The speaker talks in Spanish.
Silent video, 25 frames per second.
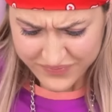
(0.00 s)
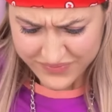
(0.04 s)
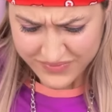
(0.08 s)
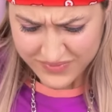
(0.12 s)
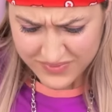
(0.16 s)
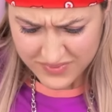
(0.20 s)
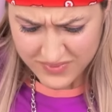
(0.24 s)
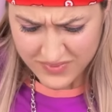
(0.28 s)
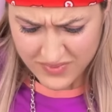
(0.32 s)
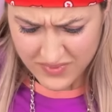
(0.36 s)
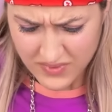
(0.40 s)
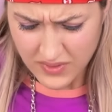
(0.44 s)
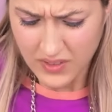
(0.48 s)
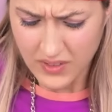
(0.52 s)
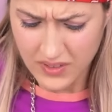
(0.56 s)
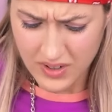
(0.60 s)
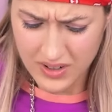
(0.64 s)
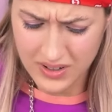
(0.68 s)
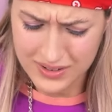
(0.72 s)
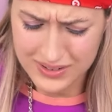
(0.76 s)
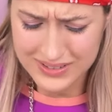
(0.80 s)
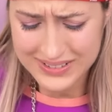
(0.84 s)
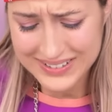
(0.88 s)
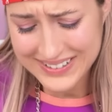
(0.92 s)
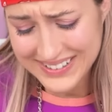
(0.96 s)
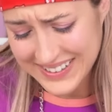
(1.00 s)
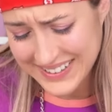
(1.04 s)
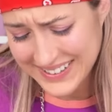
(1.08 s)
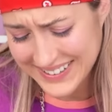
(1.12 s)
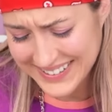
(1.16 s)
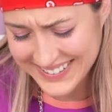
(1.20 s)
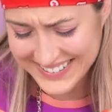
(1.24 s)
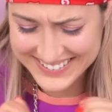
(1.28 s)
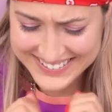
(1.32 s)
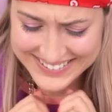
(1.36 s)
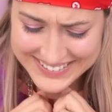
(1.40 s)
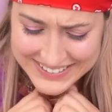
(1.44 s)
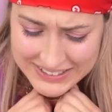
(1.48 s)
eso.
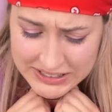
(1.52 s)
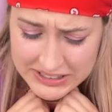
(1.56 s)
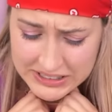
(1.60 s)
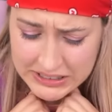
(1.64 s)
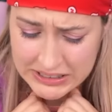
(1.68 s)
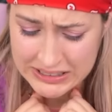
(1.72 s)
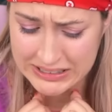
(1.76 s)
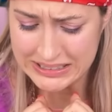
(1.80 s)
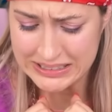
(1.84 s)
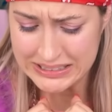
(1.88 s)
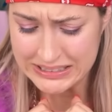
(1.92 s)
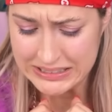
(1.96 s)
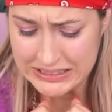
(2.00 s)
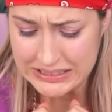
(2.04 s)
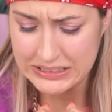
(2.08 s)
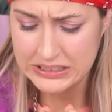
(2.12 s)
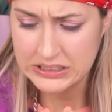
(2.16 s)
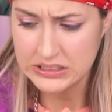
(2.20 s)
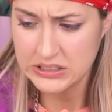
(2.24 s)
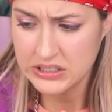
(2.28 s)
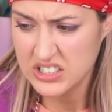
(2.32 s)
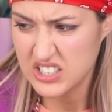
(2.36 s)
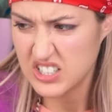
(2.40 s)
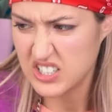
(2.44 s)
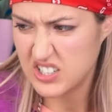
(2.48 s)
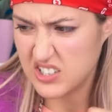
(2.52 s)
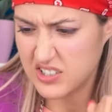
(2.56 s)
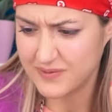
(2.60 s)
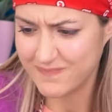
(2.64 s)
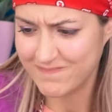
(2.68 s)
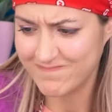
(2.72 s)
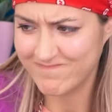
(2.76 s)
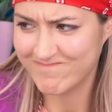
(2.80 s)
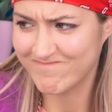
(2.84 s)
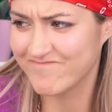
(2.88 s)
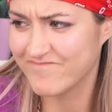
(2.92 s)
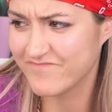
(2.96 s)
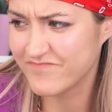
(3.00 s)
Vamos, es como una maestra
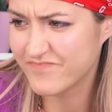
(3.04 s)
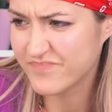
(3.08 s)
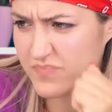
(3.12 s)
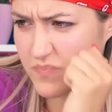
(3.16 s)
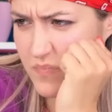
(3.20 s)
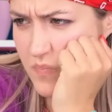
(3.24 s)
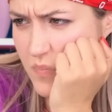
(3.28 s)
ninja.